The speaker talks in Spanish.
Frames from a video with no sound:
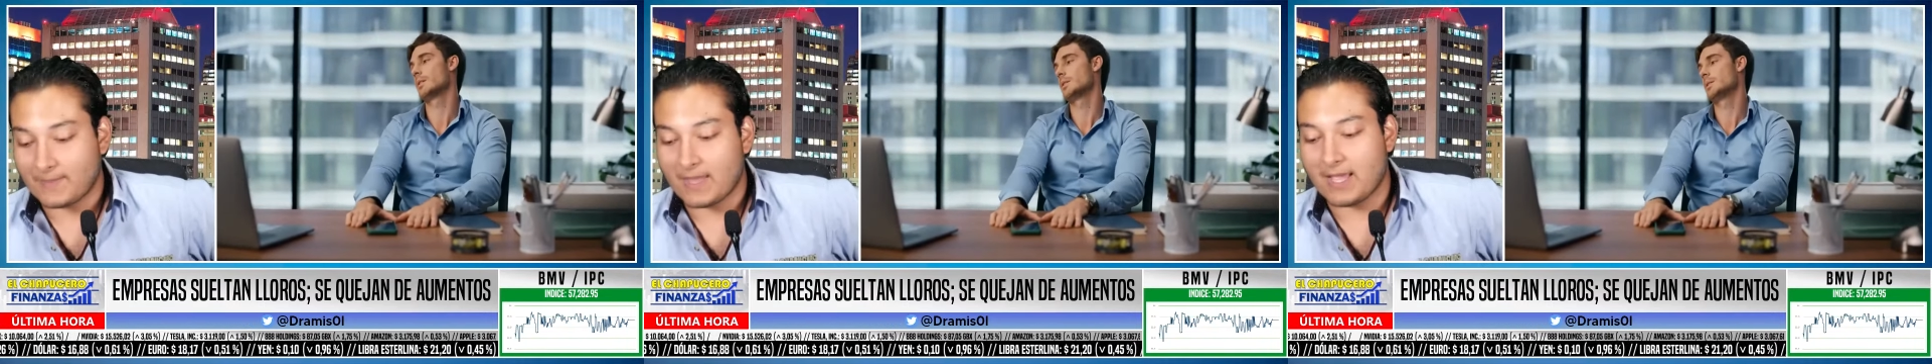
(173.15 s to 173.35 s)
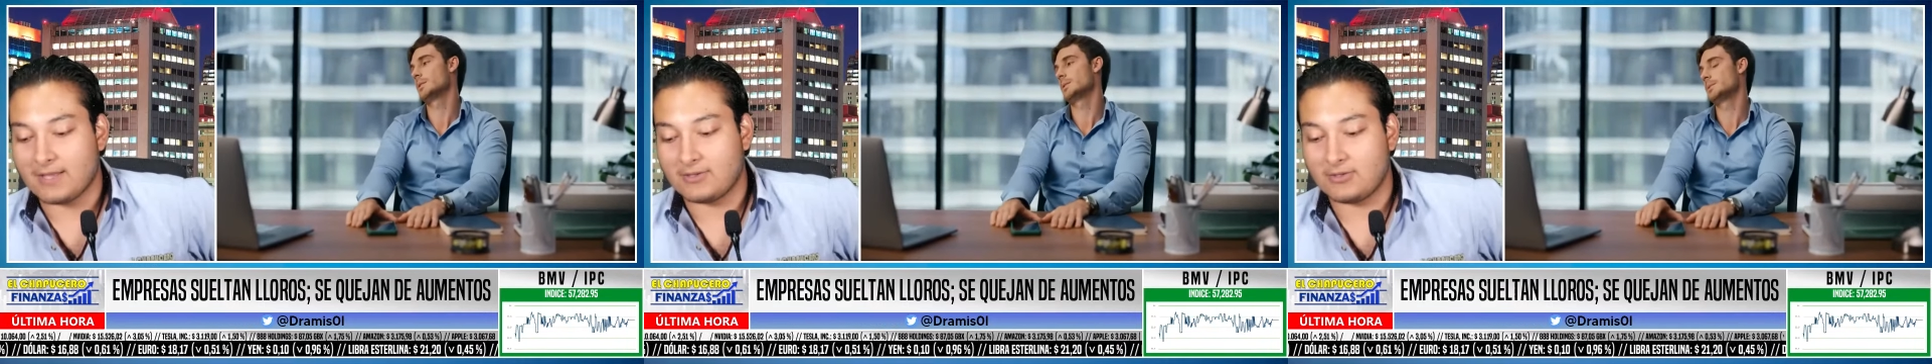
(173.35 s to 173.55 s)

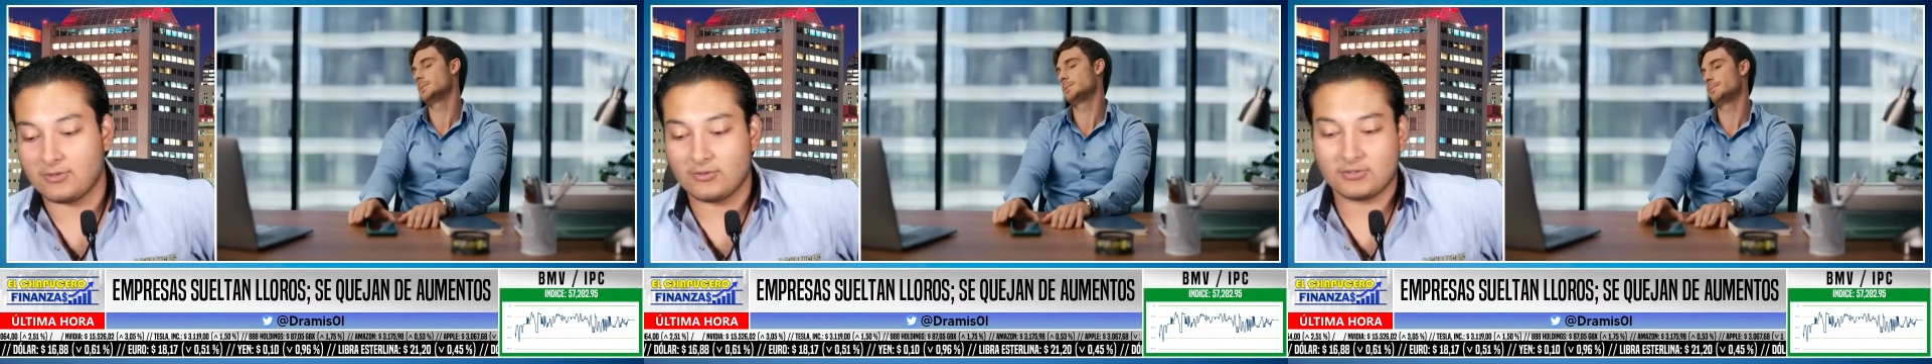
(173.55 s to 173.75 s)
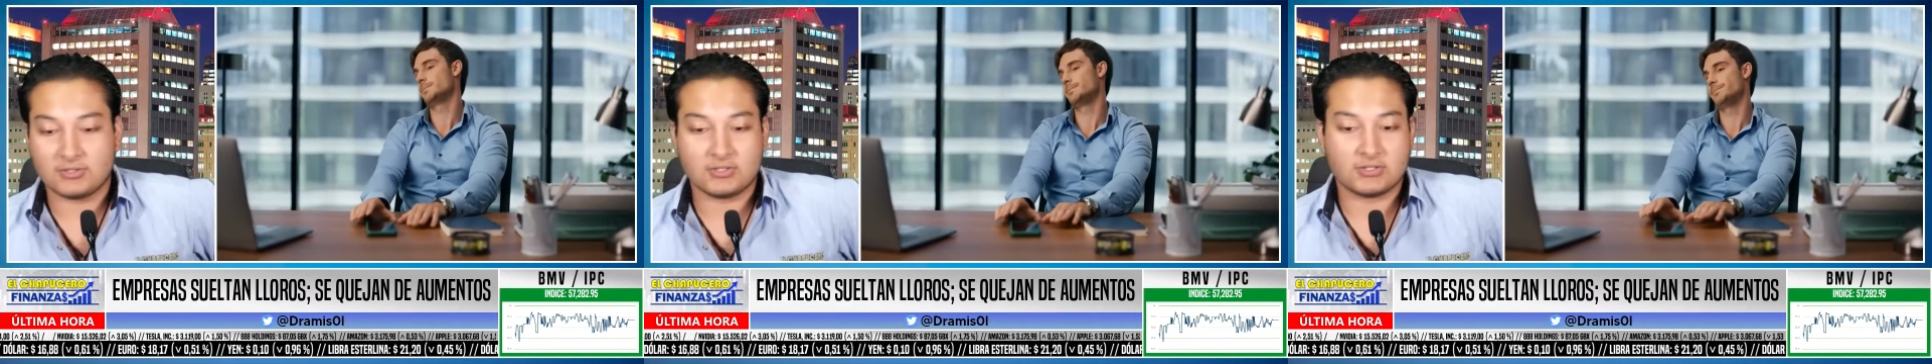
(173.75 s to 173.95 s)
a
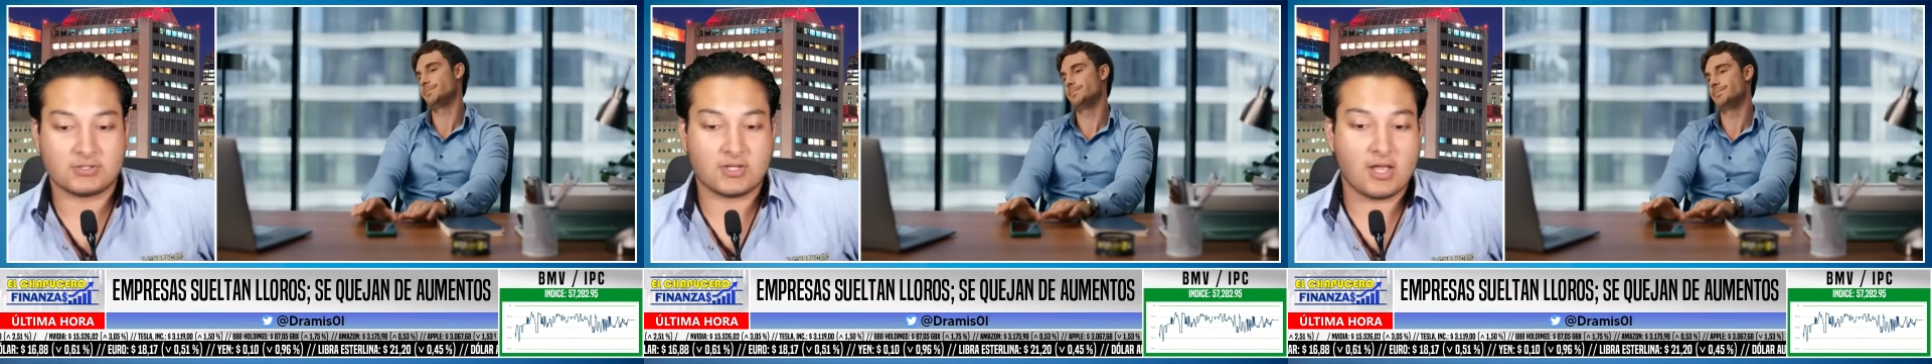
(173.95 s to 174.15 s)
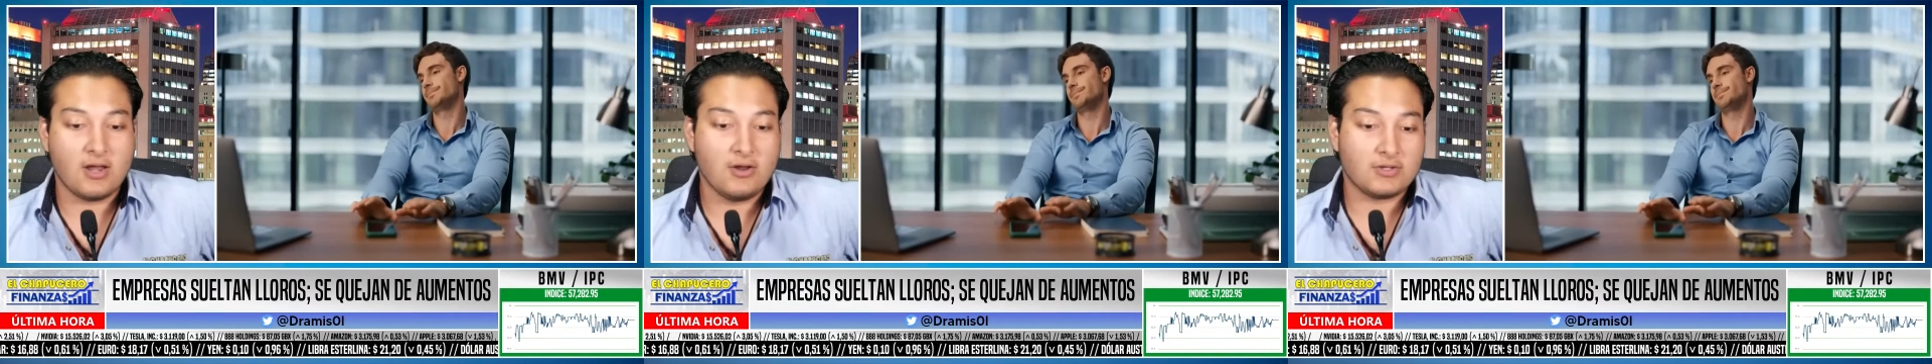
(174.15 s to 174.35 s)

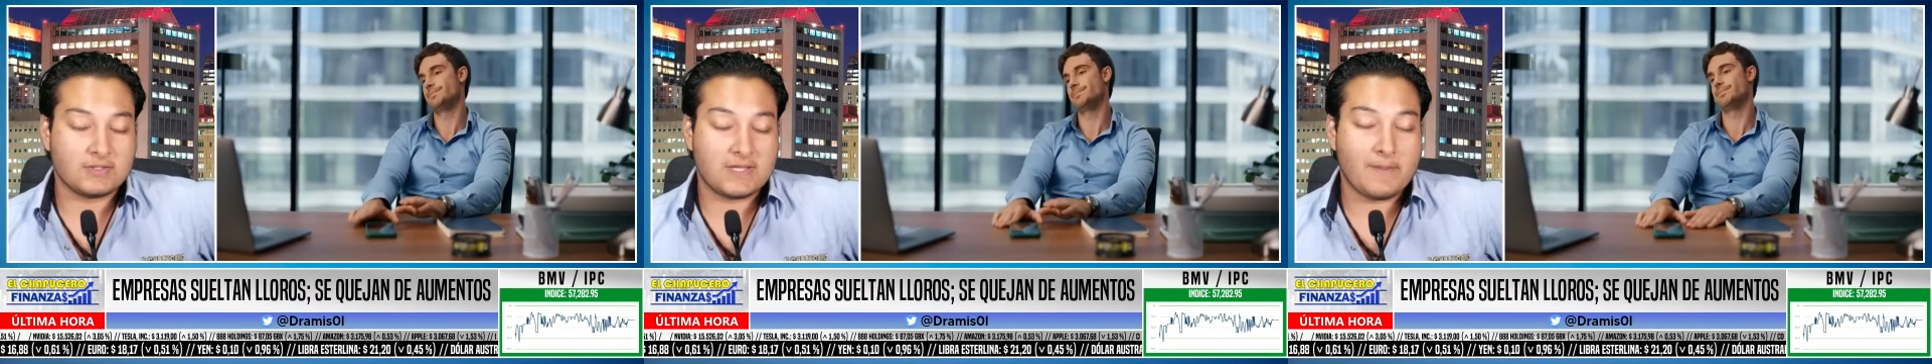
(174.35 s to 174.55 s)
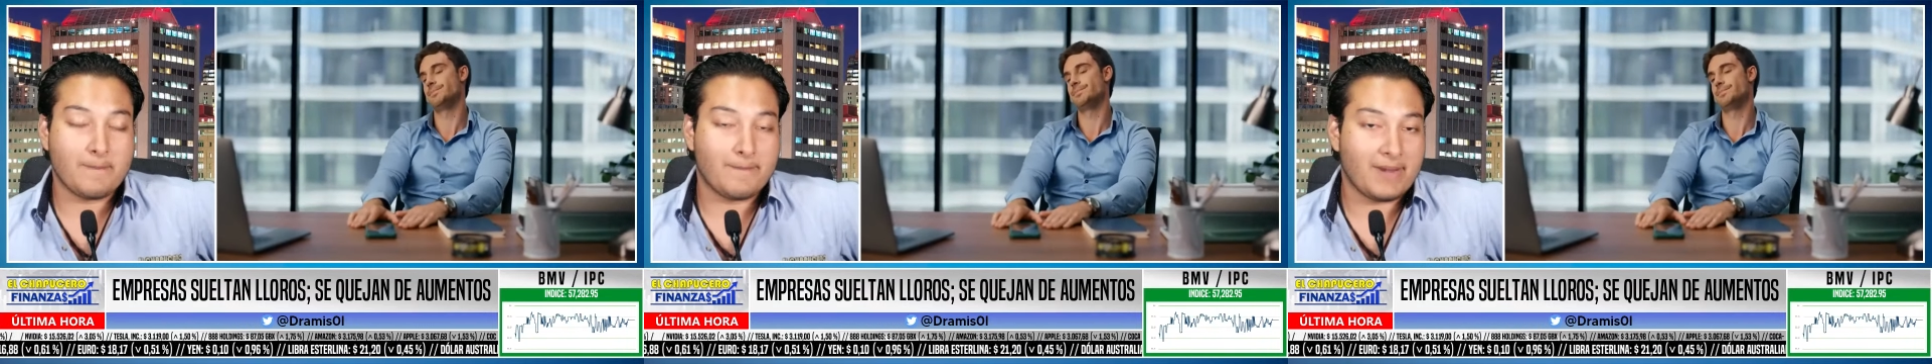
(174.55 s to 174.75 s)
todos
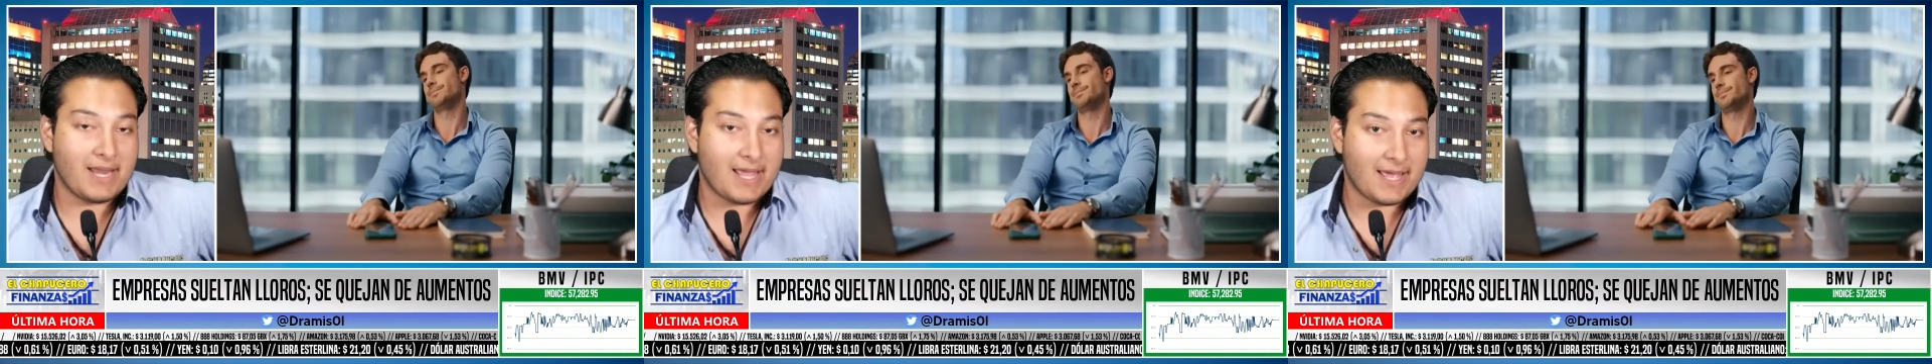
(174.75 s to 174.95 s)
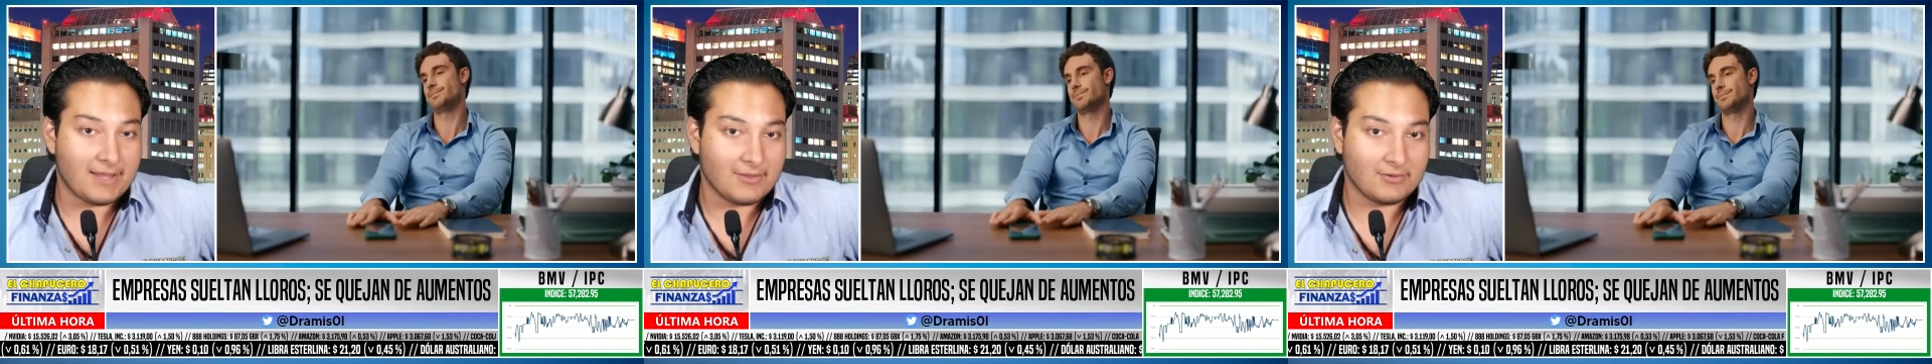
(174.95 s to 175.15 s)
los
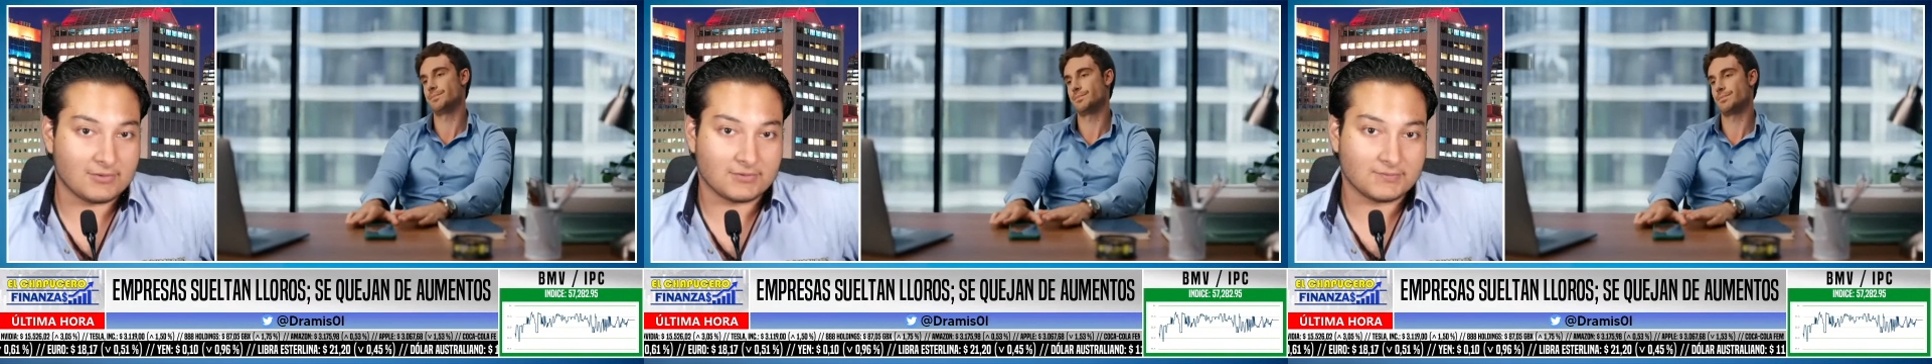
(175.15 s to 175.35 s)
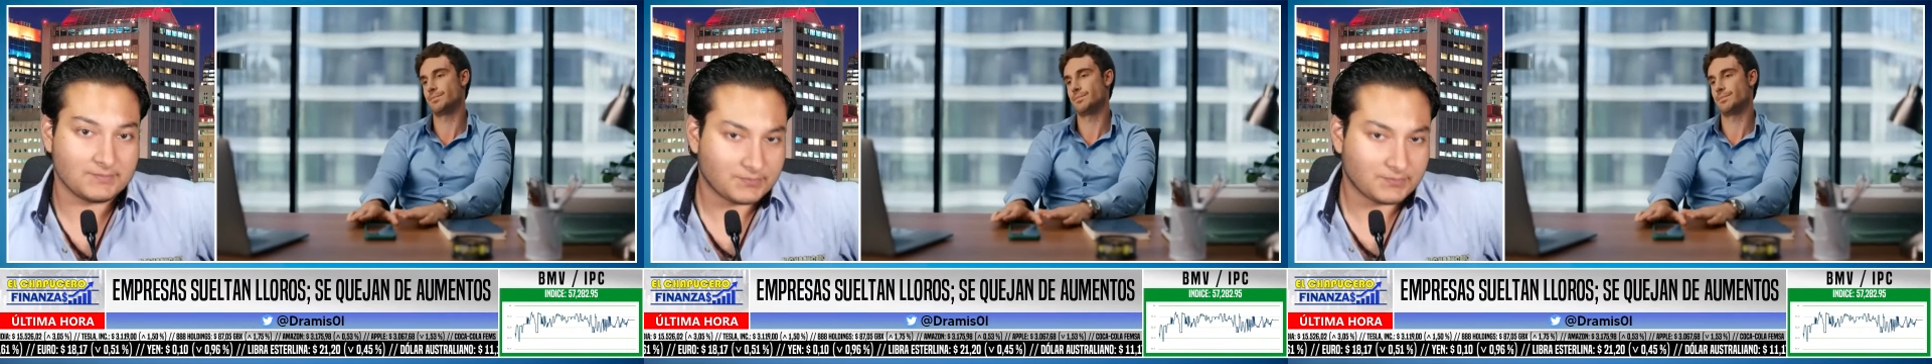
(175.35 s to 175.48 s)
empleados